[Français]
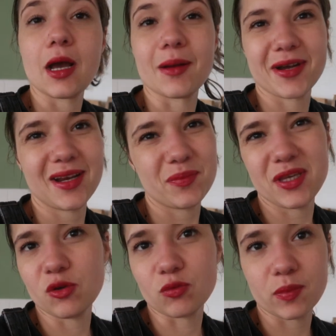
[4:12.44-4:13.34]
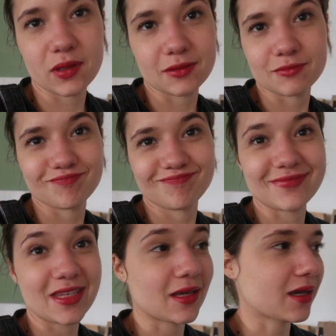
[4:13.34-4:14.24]
Après les pignons de pain,
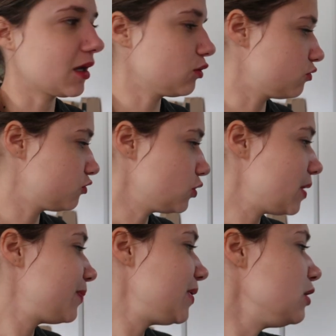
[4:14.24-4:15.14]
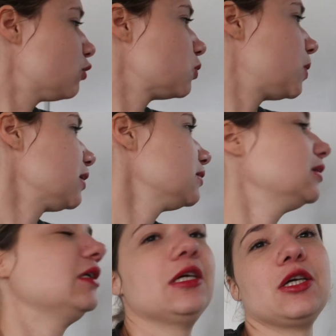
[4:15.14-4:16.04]
rien ne vaut les pignons de pain,
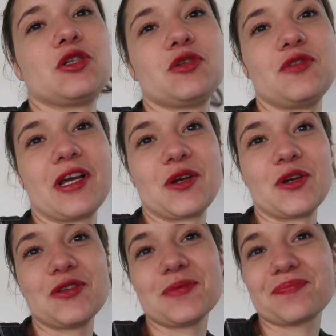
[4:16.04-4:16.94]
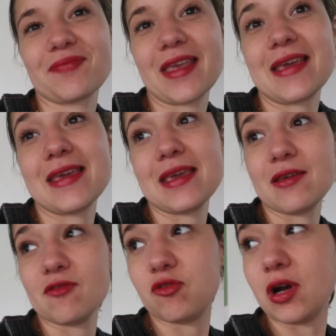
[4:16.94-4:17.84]
je vous l'accorde.
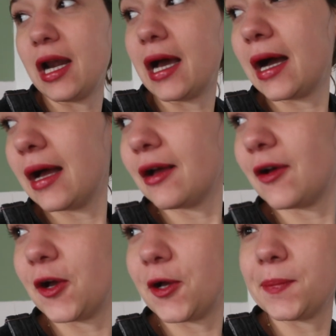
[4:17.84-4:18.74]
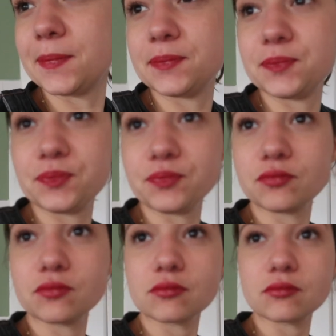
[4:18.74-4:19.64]
Et voilà. Euh,
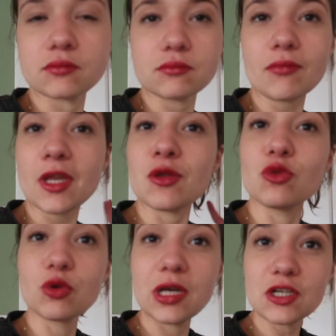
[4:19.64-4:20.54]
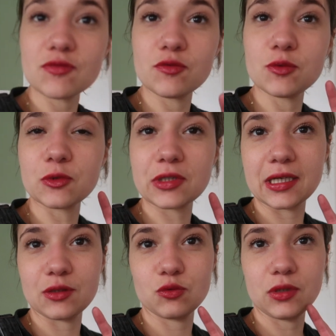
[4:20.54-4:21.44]
donc là, je vais vous
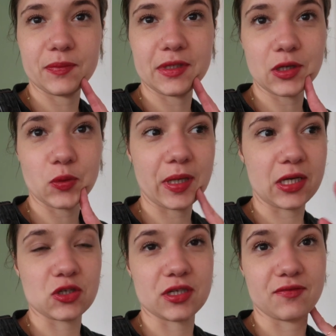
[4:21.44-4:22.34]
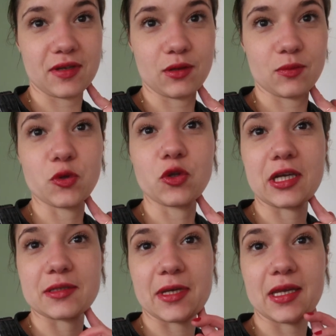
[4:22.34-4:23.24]
montrer tous les petits repas que j'ai fait euh, pendant
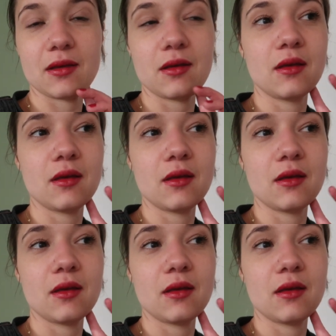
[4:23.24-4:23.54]
la semaine.